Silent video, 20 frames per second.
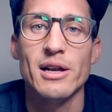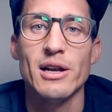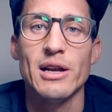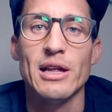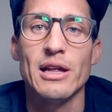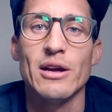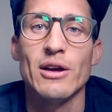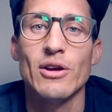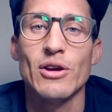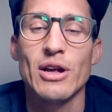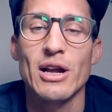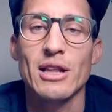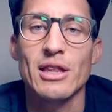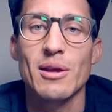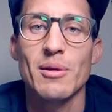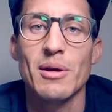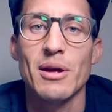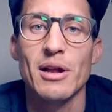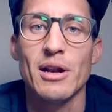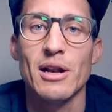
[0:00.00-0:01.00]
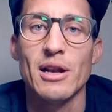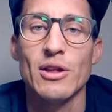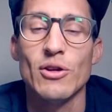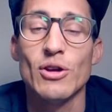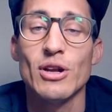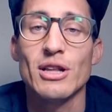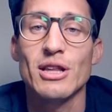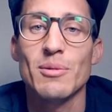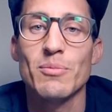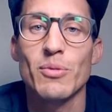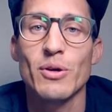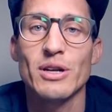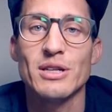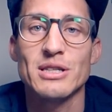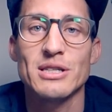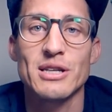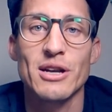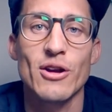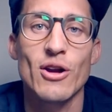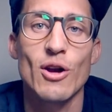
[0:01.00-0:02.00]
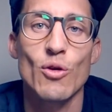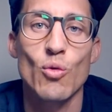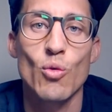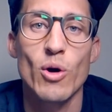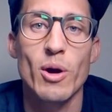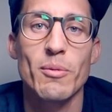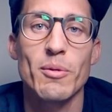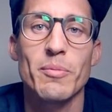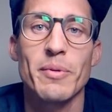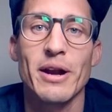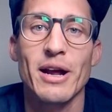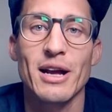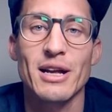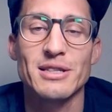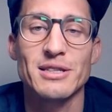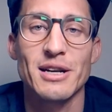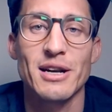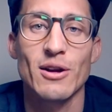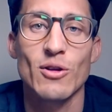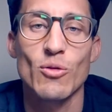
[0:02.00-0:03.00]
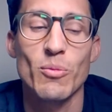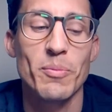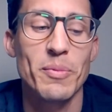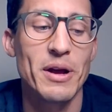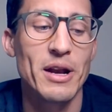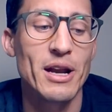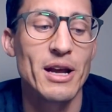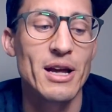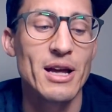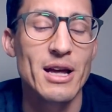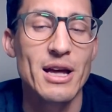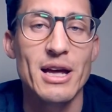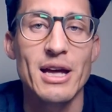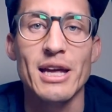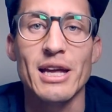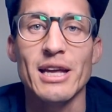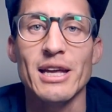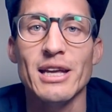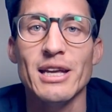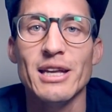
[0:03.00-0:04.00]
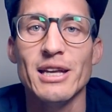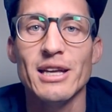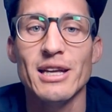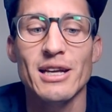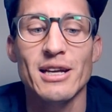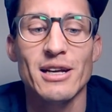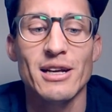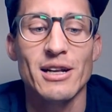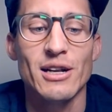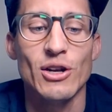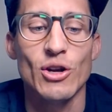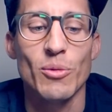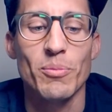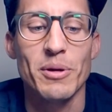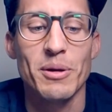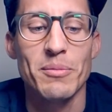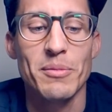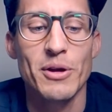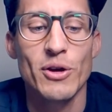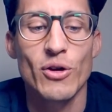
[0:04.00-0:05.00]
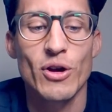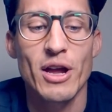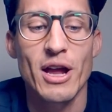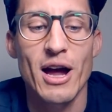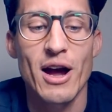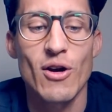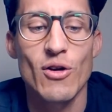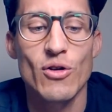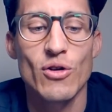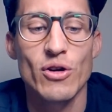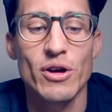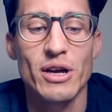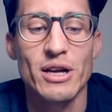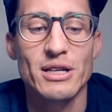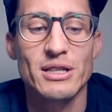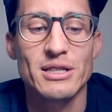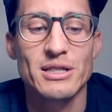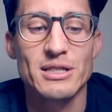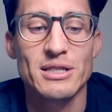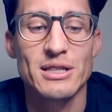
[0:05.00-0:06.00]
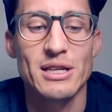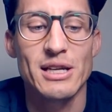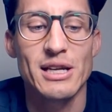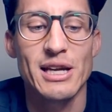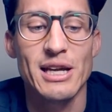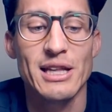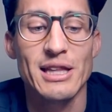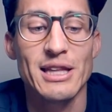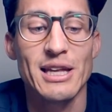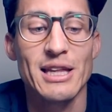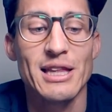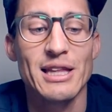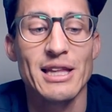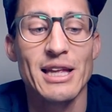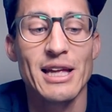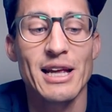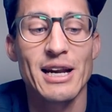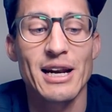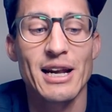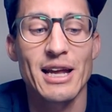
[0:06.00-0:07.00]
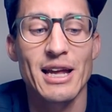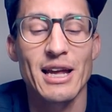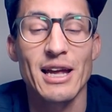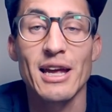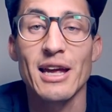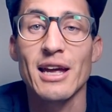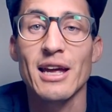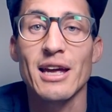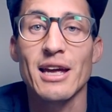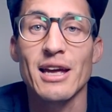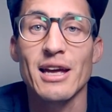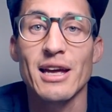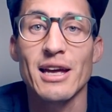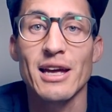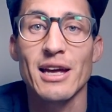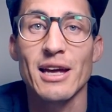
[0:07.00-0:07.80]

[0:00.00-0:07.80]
le doy, el, eh, le doy el tiempo necesario al cuervo para que se recupere y lo primero que hago es entender que,